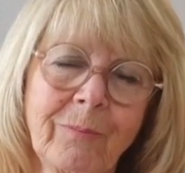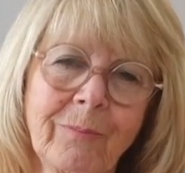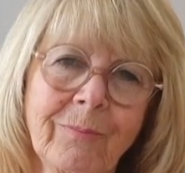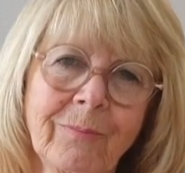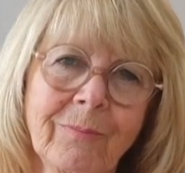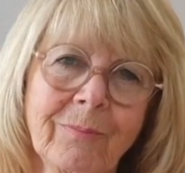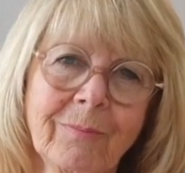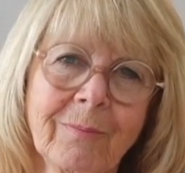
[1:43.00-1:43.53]

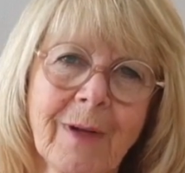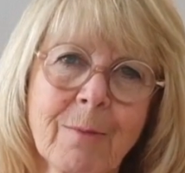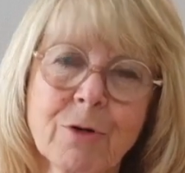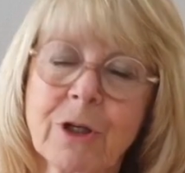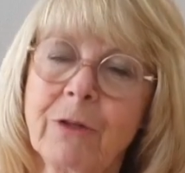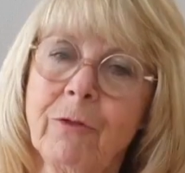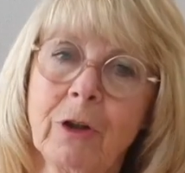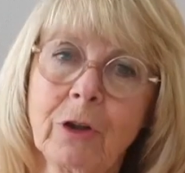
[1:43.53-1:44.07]
Teraz, gdy
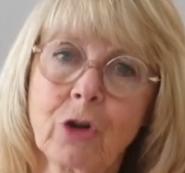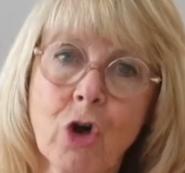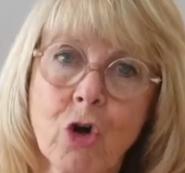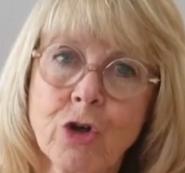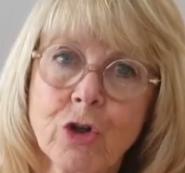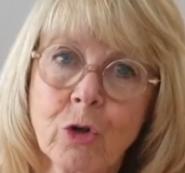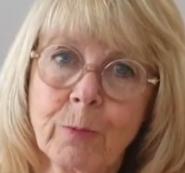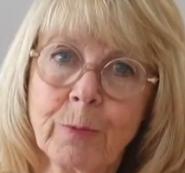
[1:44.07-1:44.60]
to
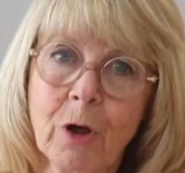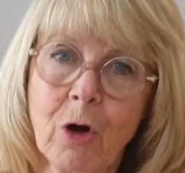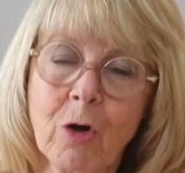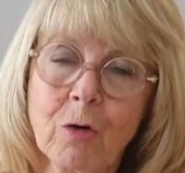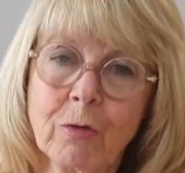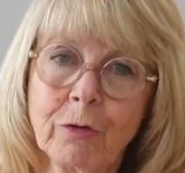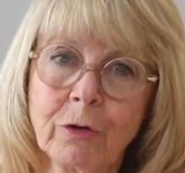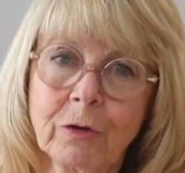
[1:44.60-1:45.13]
zobaczyłeś,
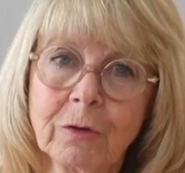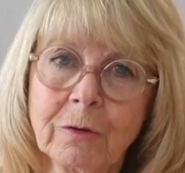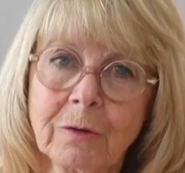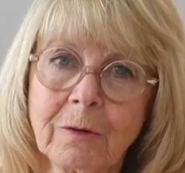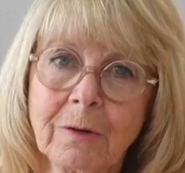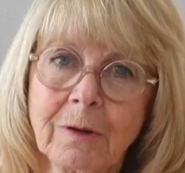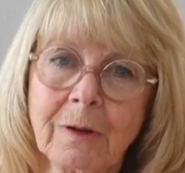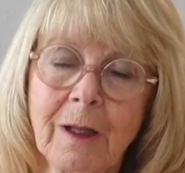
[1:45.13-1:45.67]

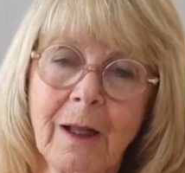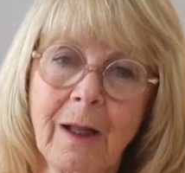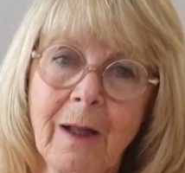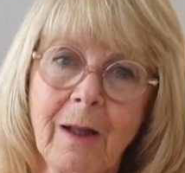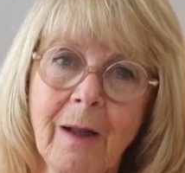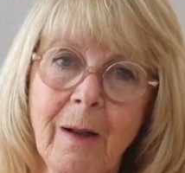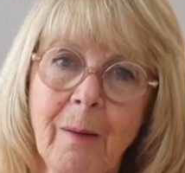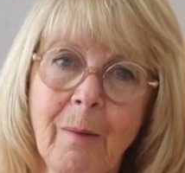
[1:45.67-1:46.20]
wiesz,
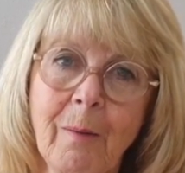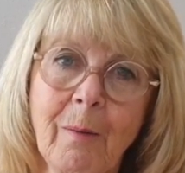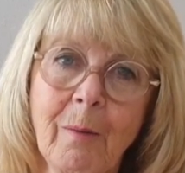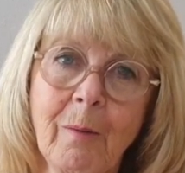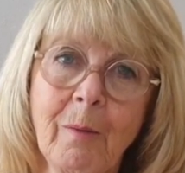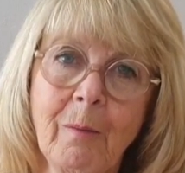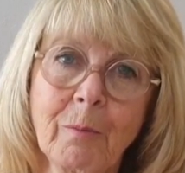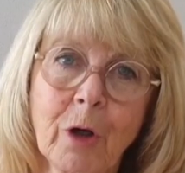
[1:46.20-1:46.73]
że
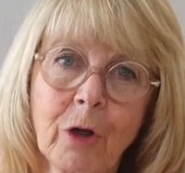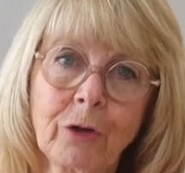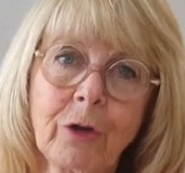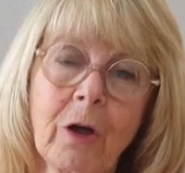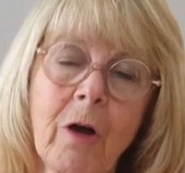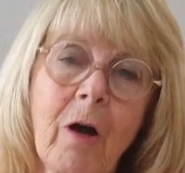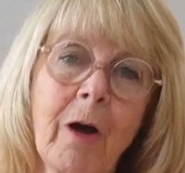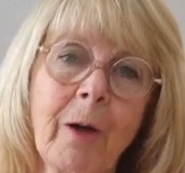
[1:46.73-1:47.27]
dużo
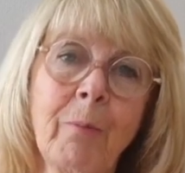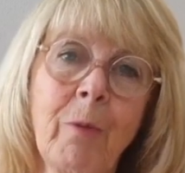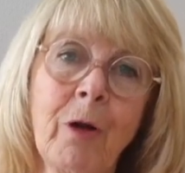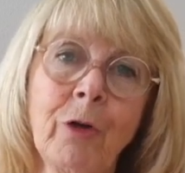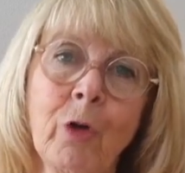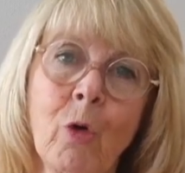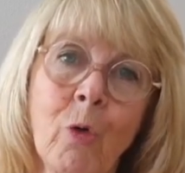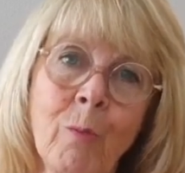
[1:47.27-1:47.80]
widzisz nawet z
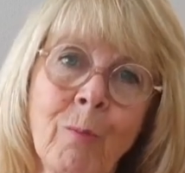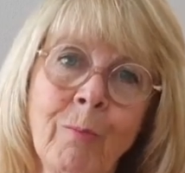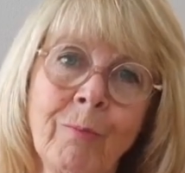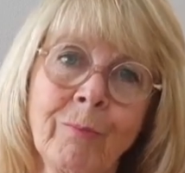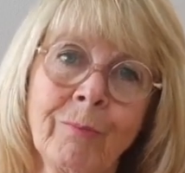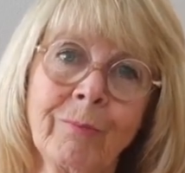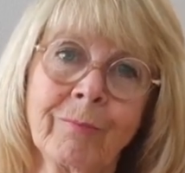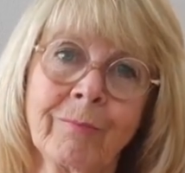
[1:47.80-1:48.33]

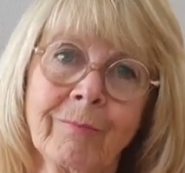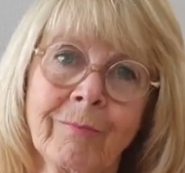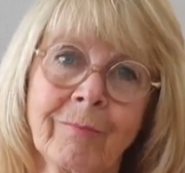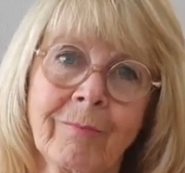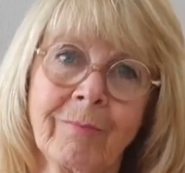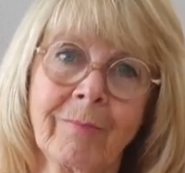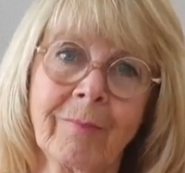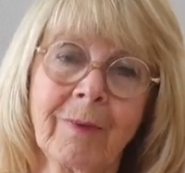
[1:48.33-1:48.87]
zamkniętymi
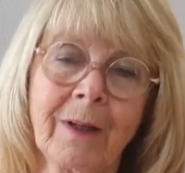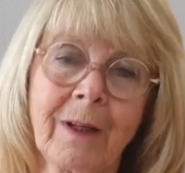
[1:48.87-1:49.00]
oczami.